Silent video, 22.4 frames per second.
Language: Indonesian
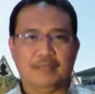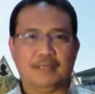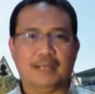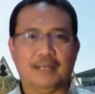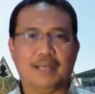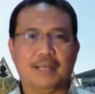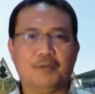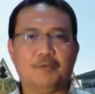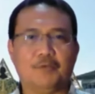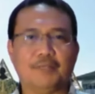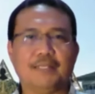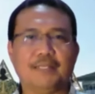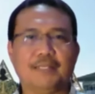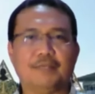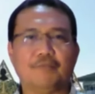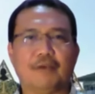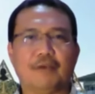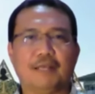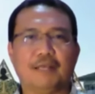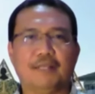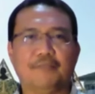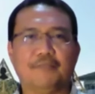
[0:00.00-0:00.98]
Kalau ini
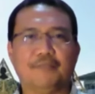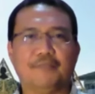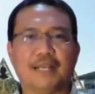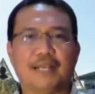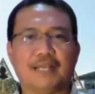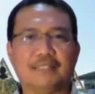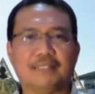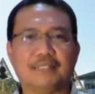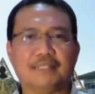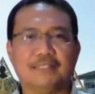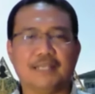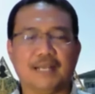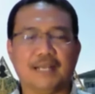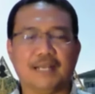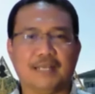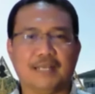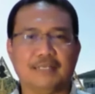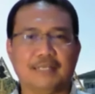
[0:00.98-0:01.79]
kualifikasinya